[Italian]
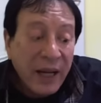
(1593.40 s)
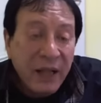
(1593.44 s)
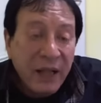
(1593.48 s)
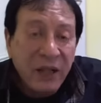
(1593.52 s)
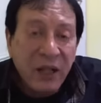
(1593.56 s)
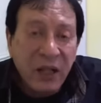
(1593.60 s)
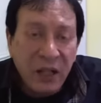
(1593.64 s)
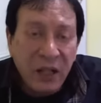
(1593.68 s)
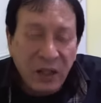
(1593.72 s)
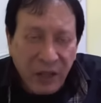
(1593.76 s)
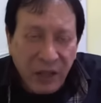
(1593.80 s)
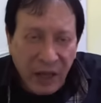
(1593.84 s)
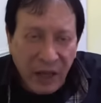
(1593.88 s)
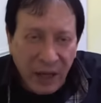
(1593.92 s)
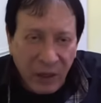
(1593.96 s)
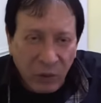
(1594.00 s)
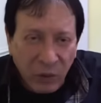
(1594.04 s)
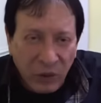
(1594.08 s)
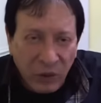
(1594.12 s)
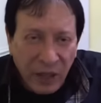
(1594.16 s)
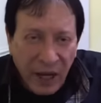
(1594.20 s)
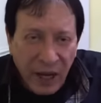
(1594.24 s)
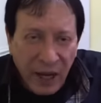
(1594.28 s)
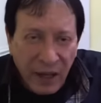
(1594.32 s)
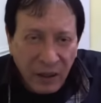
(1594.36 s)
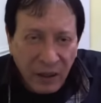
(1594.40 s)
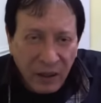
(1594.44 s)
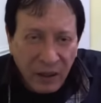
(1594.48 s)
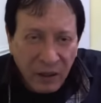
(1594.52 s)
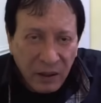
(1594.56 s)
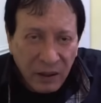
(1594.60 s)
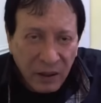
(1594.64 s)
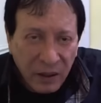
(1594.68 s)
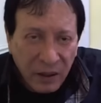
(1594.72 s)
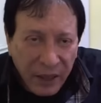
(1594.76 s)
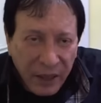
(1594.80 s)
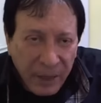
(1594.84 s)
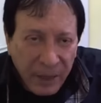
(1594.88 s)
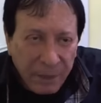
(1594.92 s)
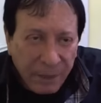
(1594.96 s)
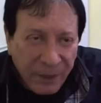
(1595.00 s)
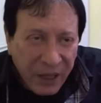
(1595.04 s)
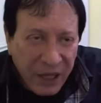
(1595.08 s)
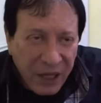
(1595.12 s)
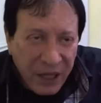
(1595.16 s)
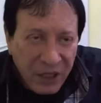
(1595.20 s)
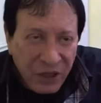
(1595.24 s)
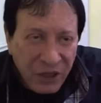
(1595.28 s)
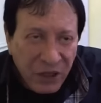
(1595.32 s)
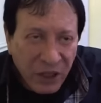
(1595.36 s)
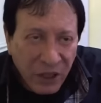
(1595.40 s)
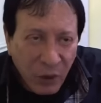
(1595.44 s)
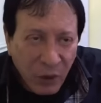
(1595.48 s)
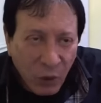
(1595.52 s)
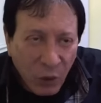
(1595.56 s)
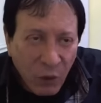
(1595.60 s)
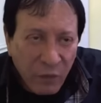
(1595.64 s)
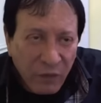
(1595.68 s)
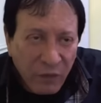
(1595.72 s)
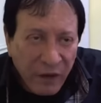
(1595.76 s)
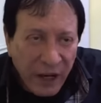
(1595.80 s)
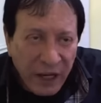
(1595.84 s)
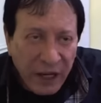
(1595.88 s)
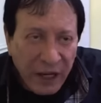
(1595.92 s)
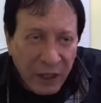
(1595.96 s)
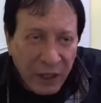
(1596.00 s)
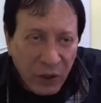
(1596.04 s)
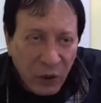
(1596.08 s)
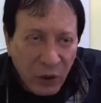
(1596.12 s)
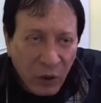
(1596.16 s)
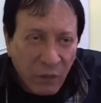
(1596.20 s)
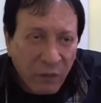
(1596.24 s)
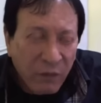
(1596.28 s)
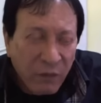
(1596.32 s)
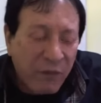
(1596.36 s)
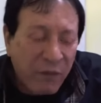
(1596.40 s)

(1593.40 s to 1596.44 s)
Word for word: e di Teuda che prese un veleno